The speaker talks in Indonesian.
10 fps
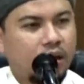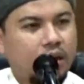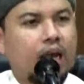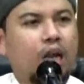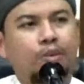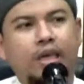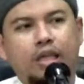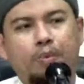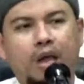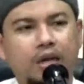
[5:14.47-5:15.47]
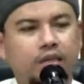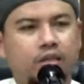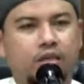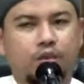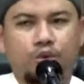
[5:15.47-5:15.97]
Di dalam kitab hadis
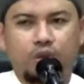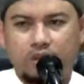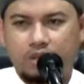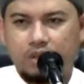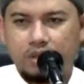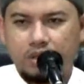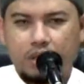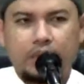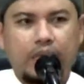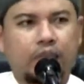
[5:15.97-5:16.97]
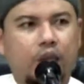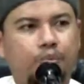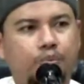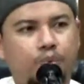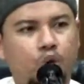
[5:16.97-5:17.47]
tersebut, jadi
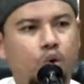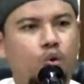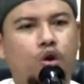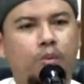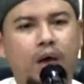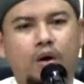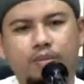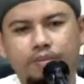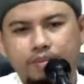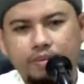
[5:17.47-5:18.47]
kitab Bulughul Maram